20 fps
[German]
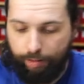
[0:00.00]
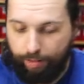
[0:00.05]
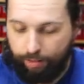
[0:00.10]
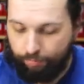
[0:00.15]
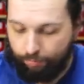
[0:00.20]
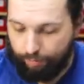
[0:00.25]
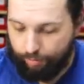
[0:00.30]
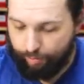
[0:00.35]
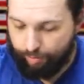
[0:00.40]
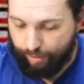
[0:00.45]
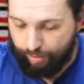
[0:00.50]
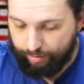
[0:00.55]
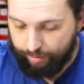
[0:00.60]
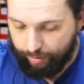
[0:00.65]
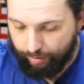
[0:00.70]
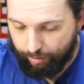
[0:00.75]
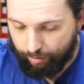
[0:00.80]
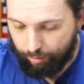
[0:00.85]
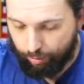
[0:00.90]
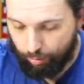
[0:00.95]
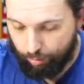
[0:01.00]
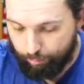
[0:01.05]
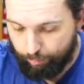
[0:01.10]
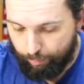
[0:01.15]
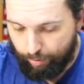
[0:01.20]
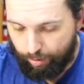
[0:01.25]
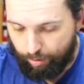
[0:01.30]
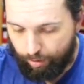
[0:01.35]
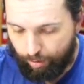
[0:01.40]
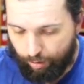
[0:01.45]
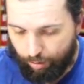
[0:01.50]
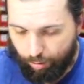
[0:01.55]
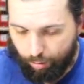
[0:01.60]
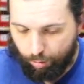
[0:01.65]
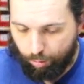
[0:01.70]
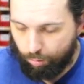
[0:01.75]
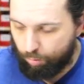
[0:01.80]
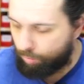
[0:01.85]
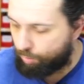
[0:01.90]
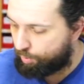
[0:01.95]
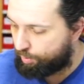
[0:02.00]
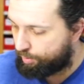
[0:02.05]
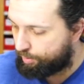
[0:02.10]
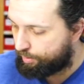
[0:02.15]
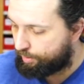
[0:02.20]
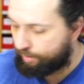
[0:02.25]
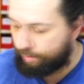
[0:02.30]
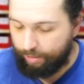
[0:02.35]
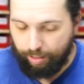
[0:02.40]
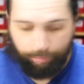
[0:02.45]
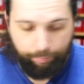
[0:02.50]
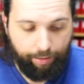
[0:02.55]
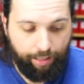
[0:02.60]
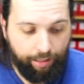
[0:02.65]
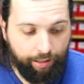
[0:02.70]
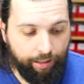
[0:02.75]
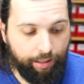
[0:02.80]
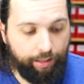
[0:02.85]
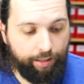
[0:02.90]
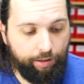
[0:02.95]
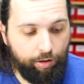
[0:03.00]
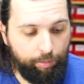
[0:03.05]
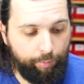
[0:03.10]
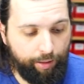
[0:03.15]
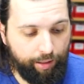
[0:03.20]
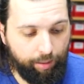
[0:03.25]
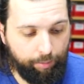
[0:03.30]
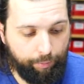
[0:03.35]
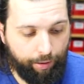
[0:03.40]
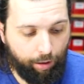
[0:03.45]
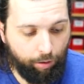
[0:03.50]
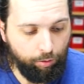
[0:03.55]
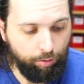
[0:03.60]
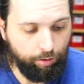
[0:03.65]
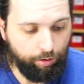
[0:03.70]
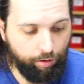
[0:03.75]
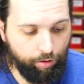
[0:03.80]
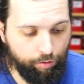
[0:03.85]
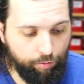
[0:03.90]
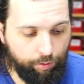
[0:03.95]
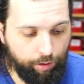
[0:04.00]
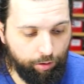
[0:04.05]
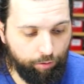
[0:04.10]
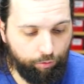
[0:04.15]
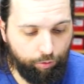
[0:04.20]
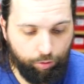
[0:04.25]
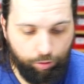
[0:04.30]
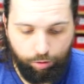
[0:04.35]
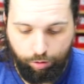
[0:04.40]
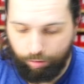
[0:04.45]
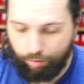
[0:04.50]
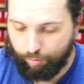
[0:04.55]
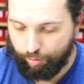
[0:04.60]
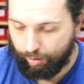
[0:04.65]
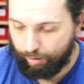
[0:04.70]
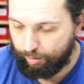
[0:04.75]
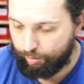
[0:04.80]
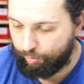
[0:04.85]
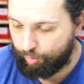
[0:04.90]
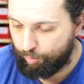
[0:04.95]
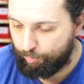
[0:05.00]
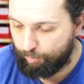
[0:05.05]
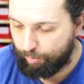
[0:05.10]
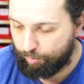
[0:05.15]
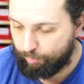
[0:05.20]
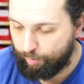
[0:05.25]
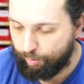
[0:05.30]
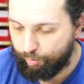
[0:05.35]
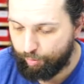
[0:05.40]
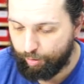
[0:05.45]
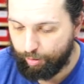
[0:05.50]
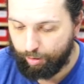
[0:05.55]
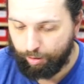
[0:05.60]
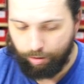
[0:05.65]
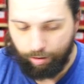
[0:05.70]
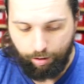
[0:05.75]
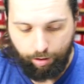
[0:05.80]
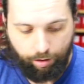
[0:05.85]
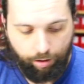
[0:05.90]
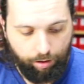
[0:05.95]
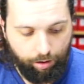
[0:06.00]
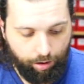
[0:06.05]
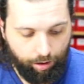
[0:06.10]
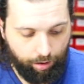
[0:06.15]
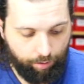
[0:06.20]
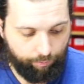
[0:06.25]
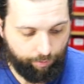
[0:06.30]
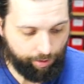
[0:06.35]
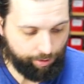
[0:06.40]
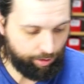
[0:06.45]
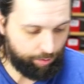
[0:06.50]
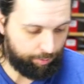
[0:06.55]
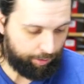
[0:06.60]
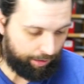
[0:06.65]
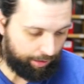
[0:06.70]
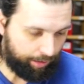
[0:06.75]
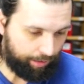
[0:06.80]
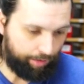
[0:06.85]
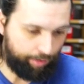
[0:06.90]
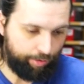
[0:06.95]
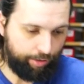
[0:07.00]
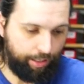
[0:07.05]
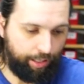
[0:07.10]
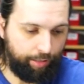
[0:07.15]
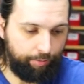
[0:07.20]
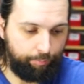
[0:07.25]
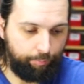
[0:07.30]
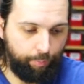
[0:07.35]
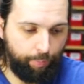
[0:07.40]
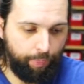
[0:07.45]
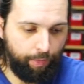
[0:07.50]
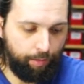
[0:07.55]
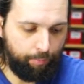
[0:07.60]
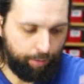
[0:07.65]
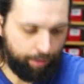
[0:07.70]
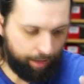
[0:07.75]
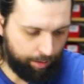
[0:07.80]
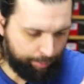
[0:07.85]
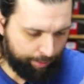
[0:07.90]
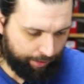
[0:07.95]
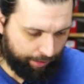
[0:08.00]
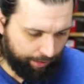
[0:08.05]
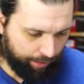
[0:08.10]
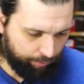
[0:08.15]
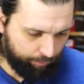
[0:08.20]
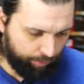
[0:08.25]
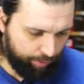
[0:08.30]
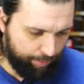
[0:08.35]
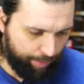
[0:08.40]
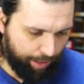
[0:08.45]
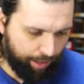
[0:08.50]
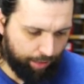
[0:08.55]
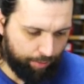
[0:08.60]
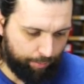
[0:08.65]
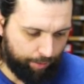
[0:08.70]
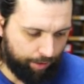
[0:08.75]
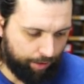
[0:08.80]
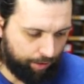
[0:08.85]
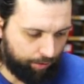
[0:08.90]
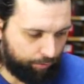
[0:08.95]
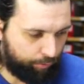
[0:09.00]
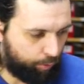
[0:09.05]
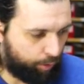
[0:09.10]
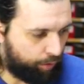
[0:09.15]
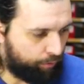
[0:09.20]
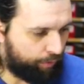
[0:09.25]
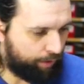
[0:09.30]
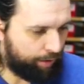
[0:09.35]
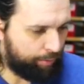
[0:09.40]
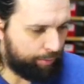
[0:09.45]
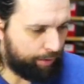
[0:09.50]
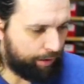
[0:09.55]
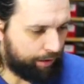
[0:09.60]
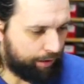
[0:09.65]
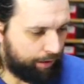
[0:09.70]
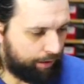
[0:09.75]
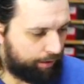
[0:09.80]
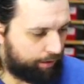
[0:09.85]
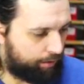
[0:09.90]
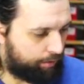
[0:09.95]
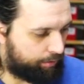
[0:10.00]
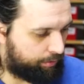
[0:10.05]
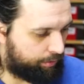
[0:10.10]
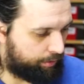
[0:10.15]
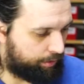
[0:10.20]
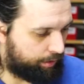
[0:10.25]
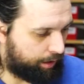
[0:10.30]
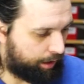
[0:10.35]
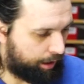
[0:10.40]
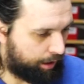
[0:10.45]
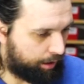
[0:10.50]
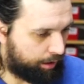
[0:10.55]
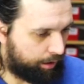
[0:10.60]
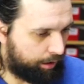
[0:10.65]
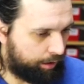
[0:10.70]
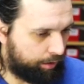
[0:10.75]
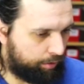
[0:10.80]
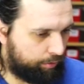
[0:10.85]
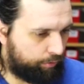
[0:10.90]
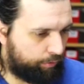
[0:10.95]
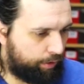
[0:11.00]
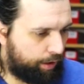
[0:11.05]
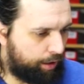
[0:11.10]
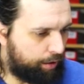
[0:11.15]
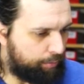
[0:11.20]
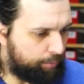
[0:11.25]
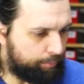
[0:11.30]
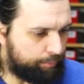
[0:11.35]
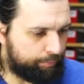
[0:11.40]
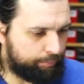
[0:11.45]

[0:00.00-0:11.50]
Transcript: ich finde Zahnräder toll. Und ich habe lange kein Lego mehr gebaut und deswegen finde ich das eigentlich ziemlich witzig, ähm, was das Modell alles kann. Man kann damit echt viel machen. Man kann vorfahren, man kann nach hinten fahren,